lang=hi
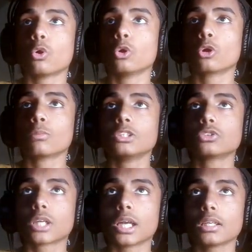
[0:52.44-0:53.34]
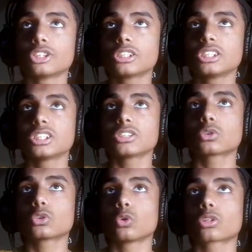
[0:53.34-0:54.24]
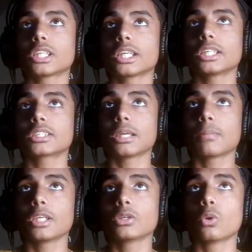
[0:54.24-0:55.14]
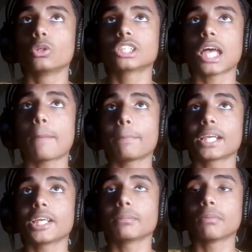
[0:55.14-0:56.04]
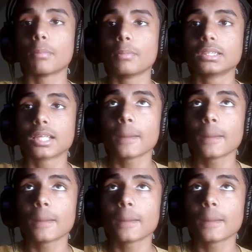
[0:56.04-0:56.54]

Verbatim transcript: कोल ओड मिल चुका है जल्दी से इसको तोड़ते हैं देखते हैं भाई कौन सा एपिक आइटम हमें मिलता